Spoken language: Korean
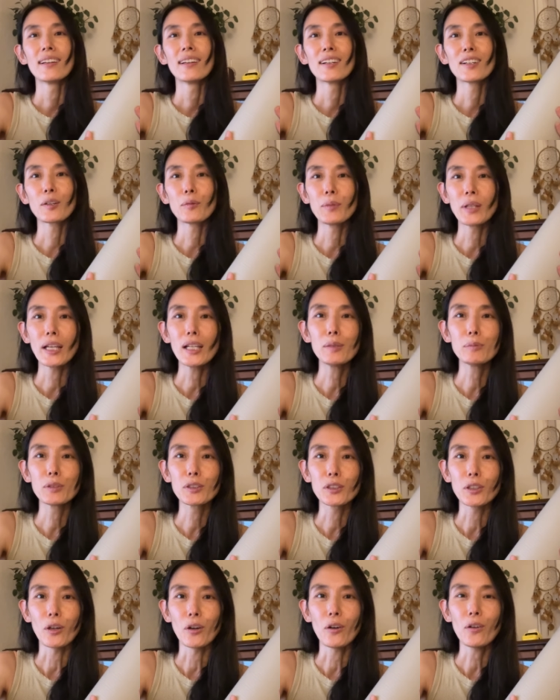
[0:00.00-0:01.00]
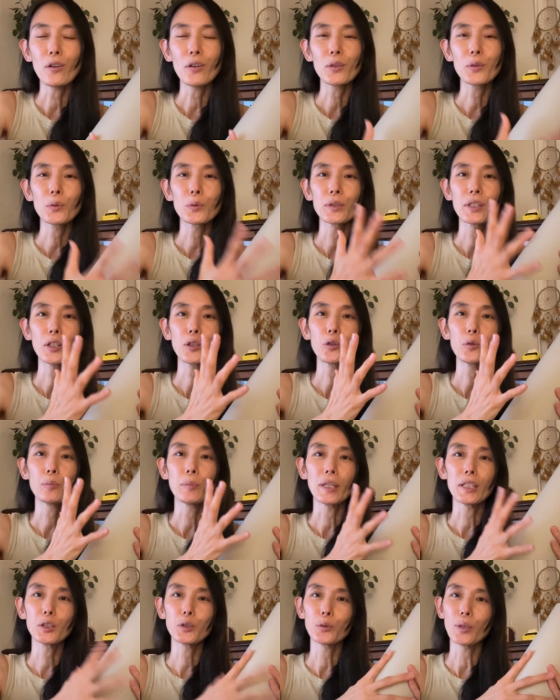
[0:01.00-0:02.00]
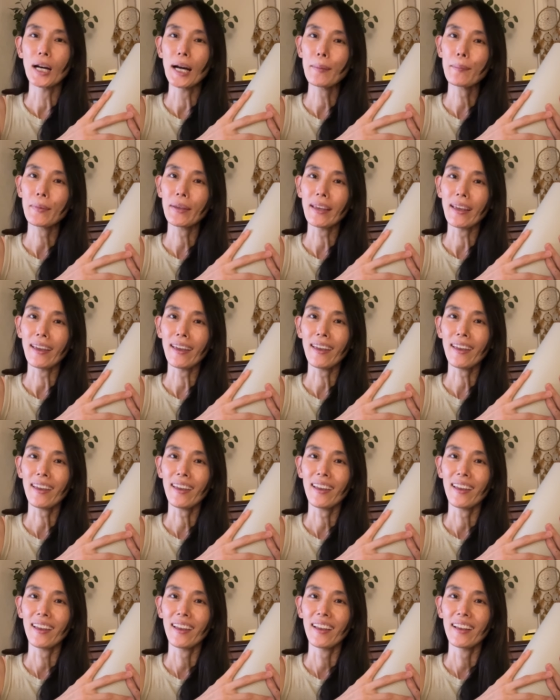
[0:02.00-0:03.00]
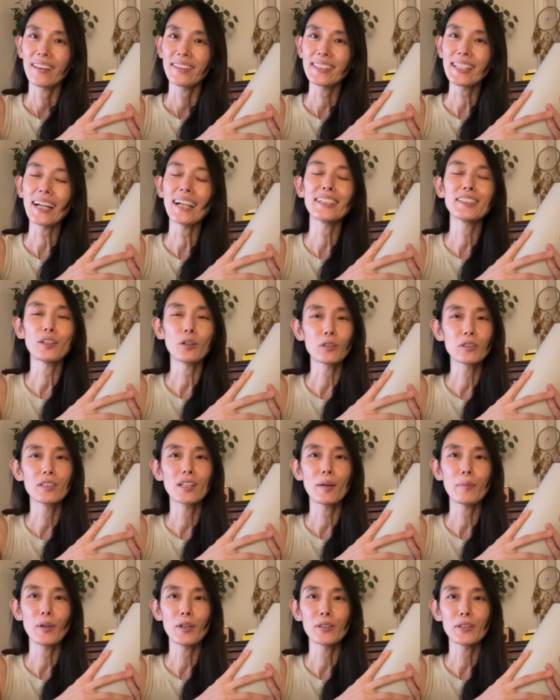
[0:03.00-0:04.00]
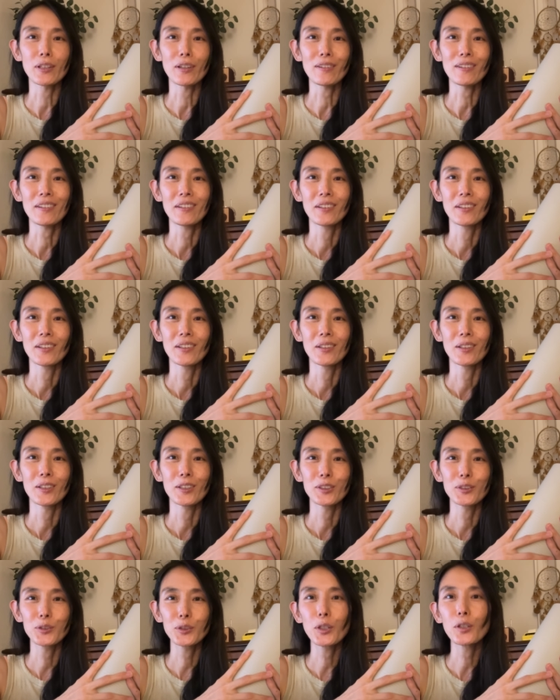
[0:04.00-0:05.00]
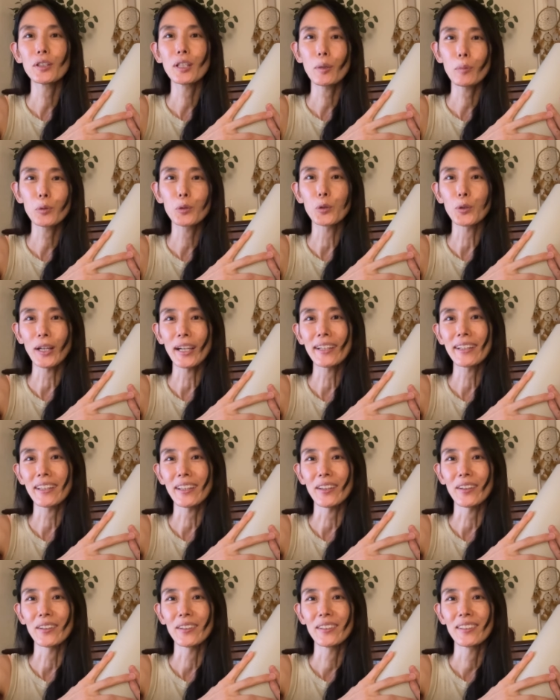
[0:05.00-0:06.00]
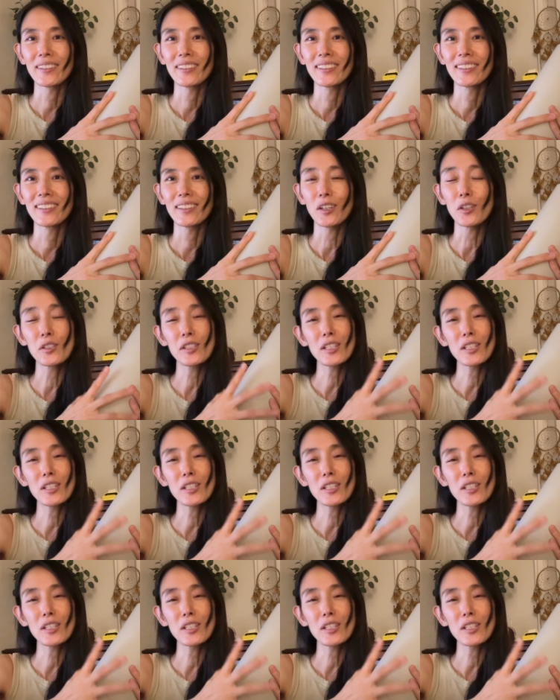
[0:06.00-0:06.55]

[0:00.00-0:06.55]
그럼 내일부터 또 새로운 매트와 함께 잘 적응하면서 수련해 보도록 할게요. 언제